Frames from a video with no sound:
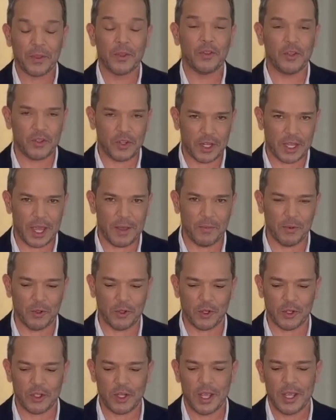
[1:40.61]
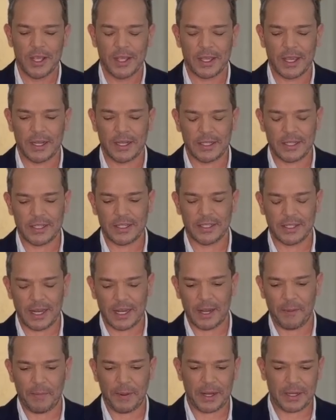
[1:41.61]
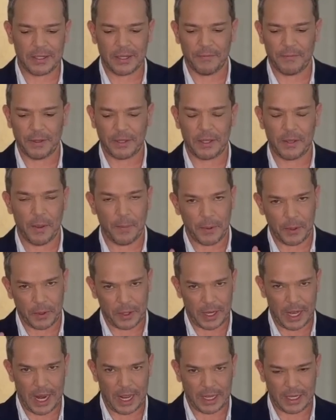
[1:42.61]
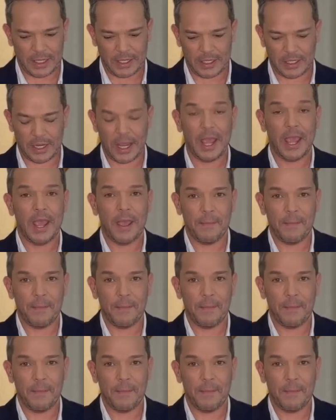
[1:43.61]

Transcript: Yo sé que hay muchos que necesitan la esperanza efectiva, pero relájense.